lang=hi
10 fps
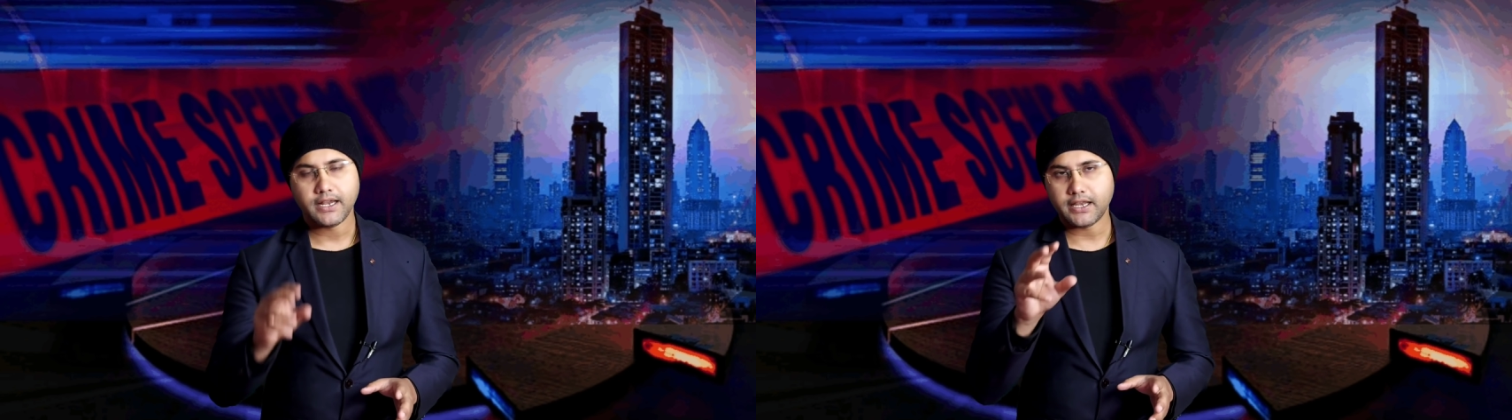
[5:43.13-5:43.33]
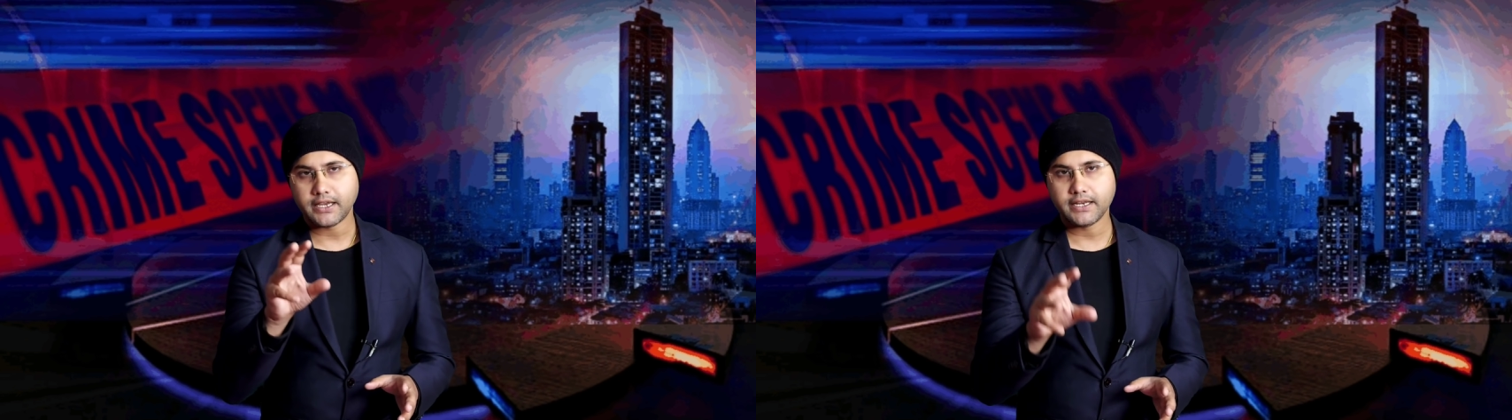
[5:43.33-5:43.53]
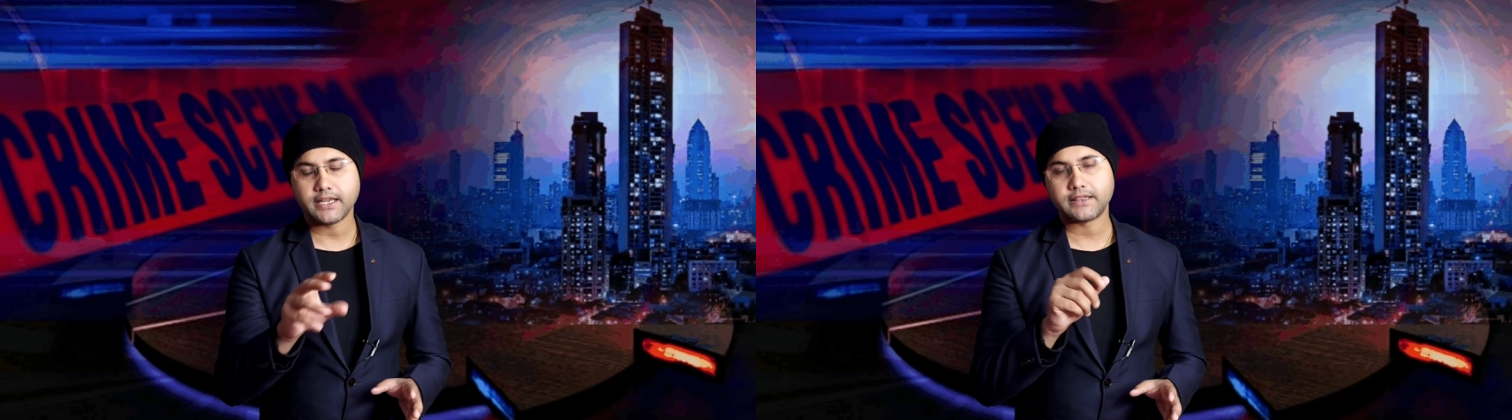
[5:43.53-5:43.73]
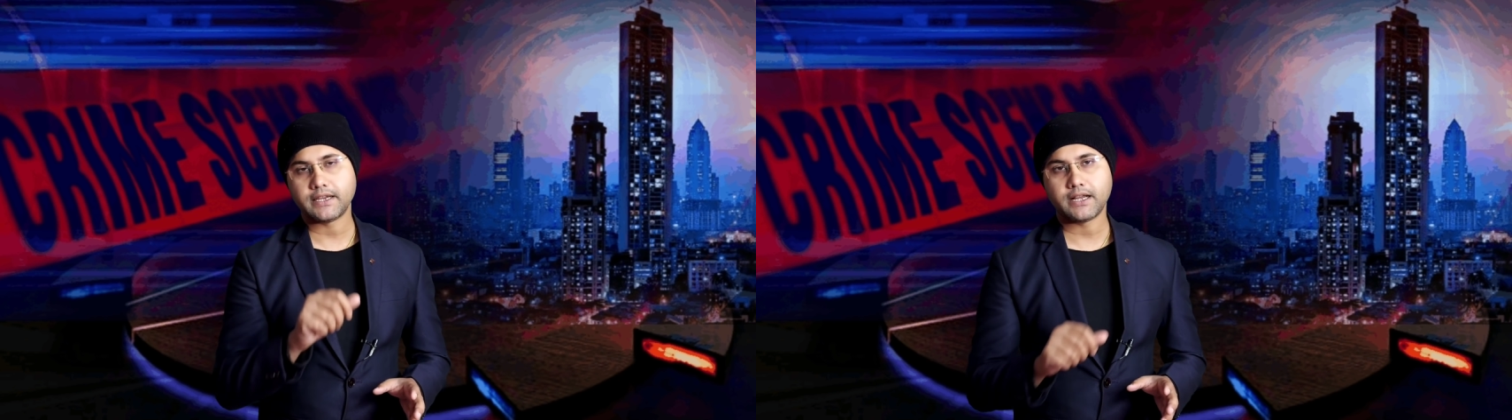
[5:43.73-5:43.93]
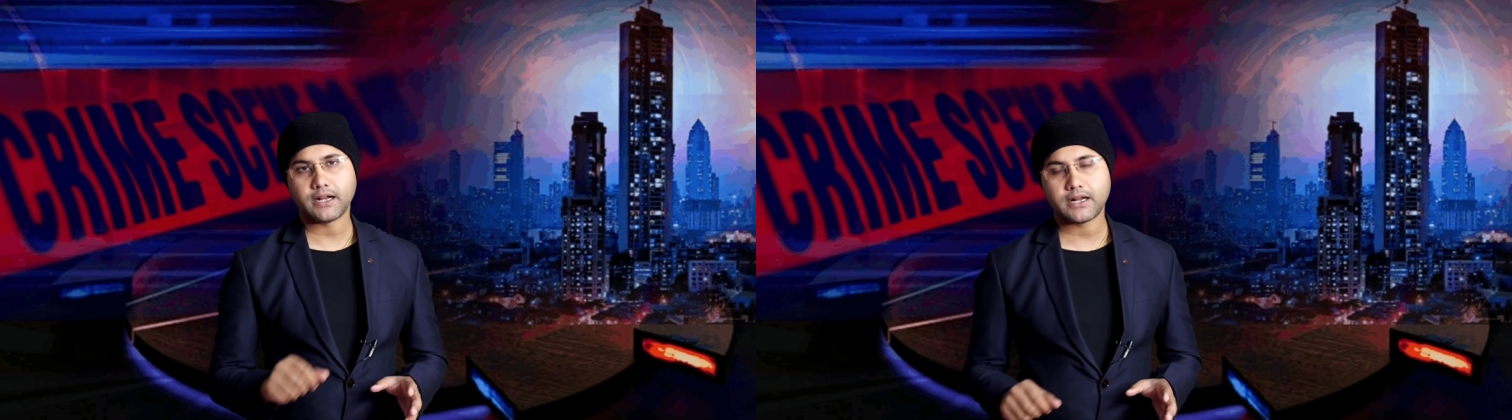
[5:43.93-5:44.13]
लेकिन
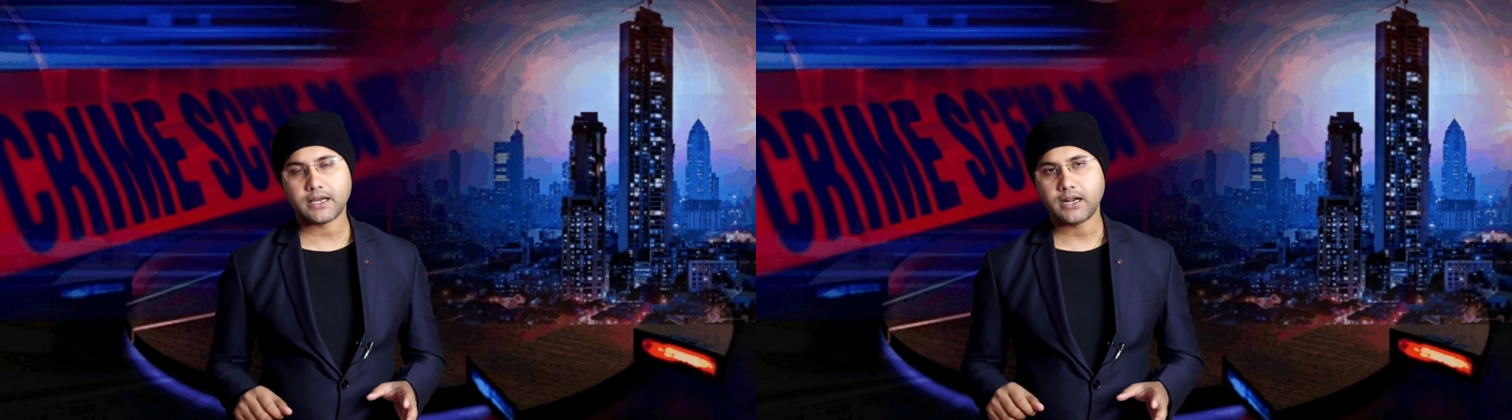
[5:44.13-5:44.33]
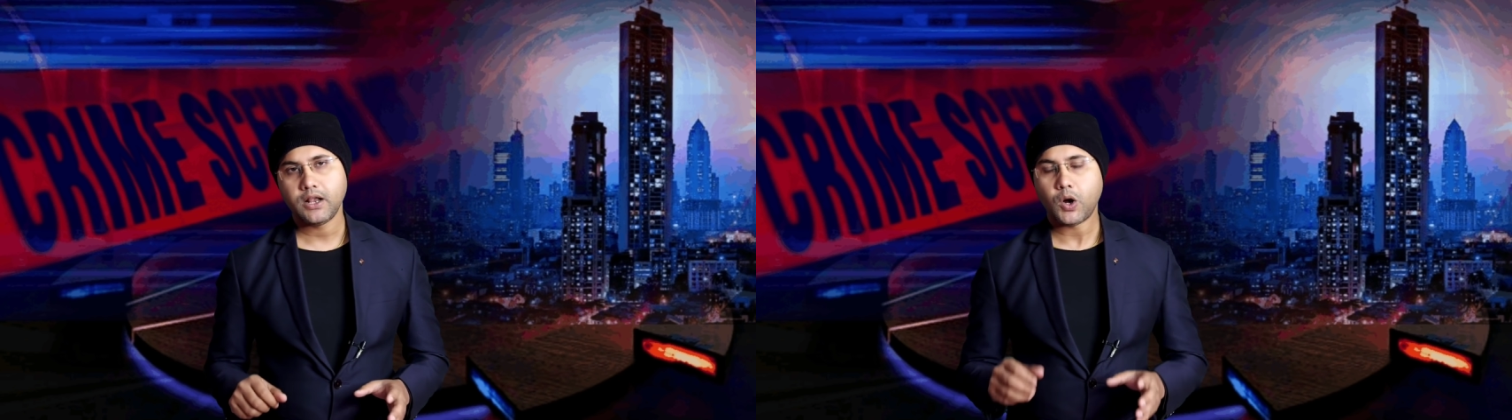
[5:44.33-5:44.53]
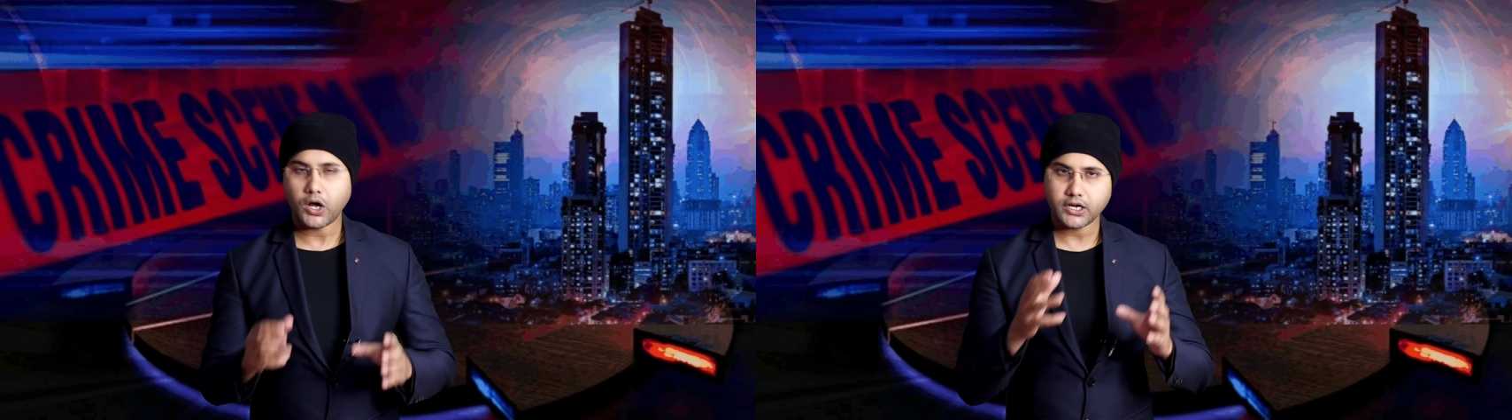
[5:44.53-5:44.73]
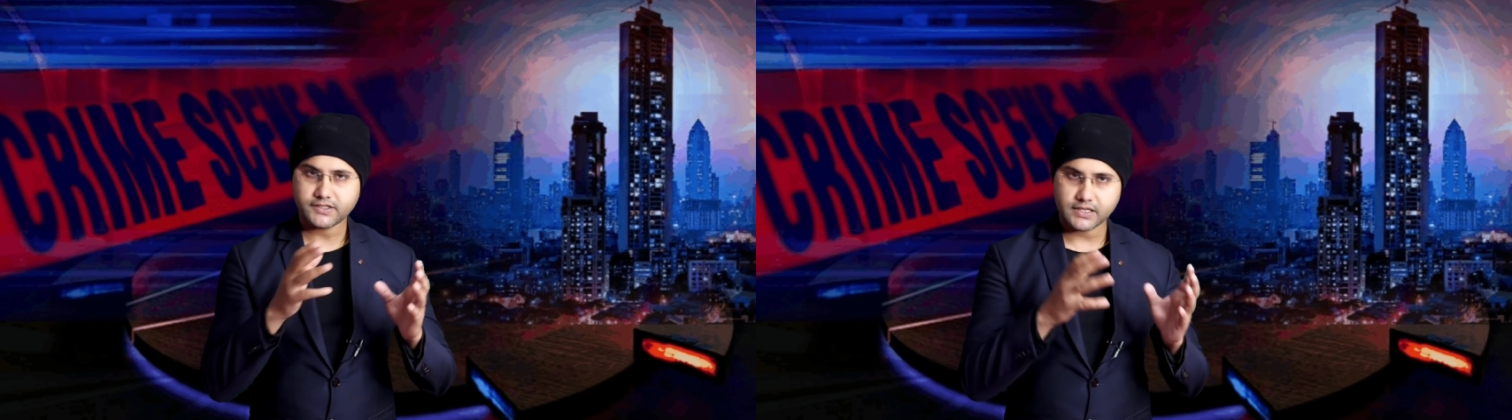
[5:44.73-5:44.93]
केतन कक्कर और